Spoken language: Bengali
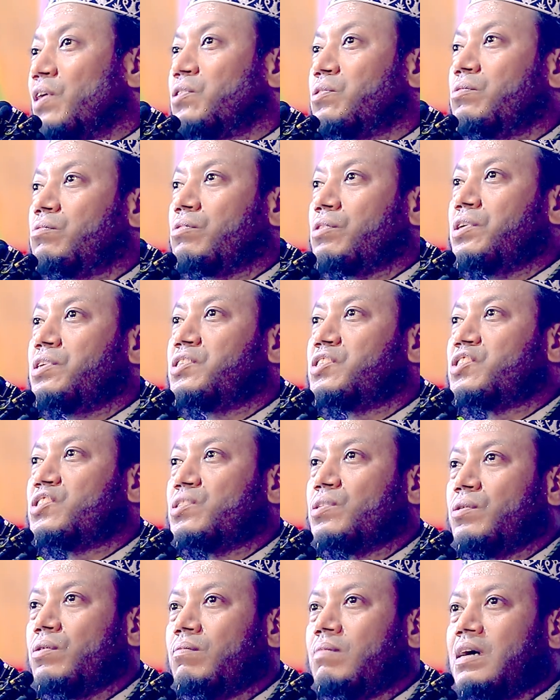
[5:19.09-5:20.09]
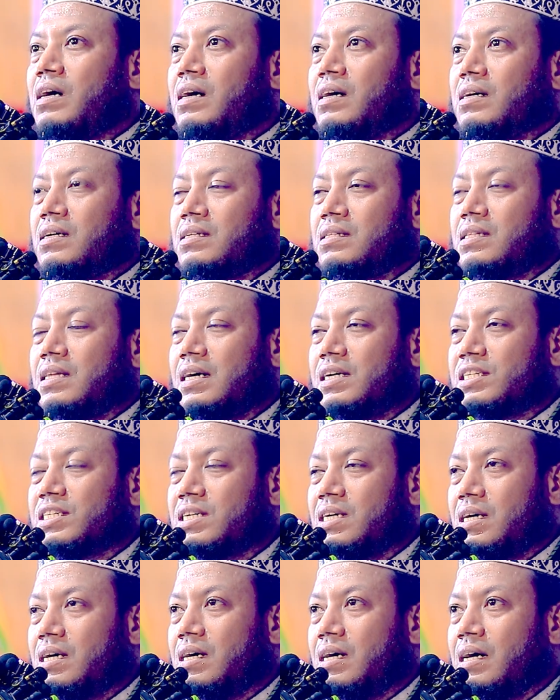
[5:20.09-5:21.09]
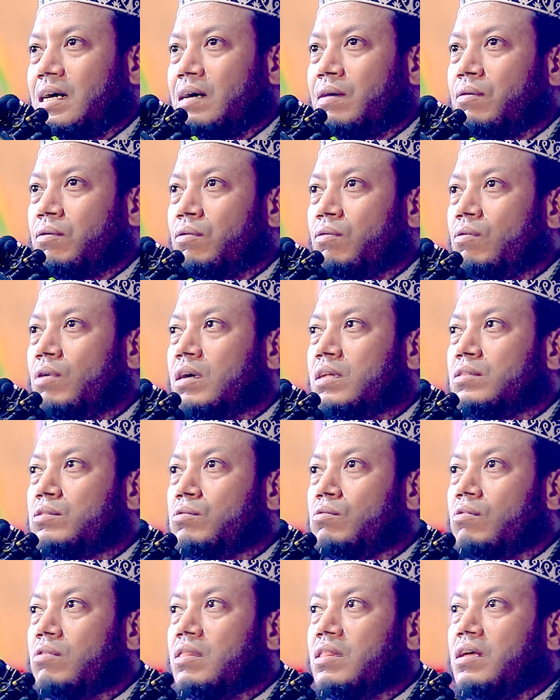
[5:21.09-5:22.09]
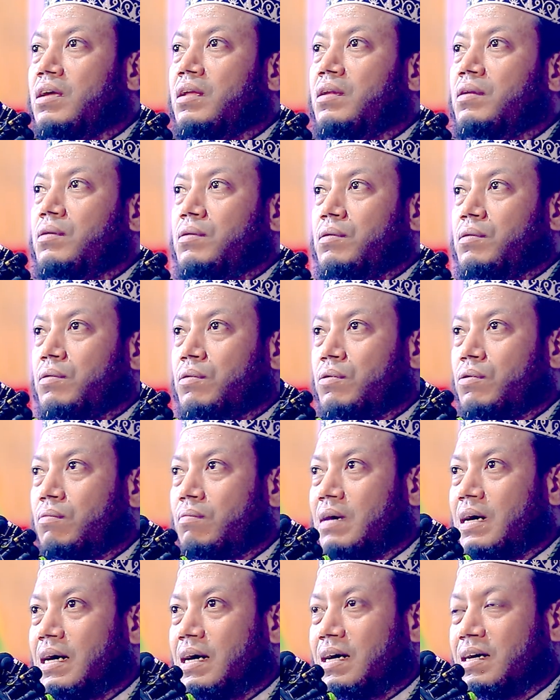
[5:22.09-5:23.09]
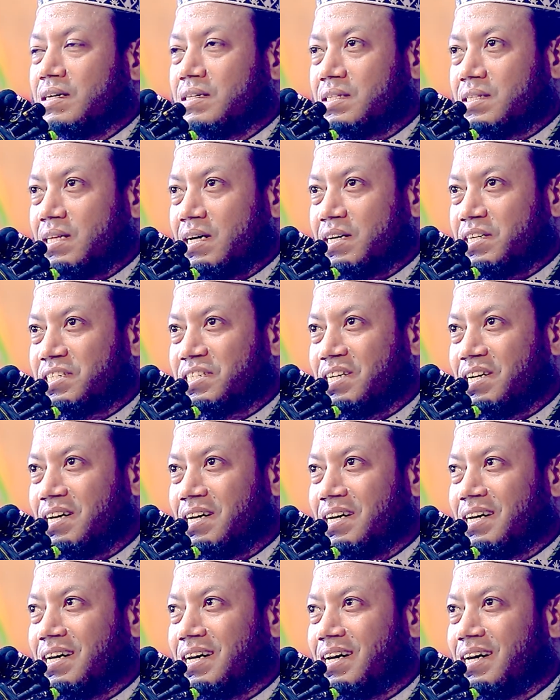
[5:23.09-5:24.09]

অতুইজ্জু মান তাশা ওয়া তুযিল্লু মান তাশা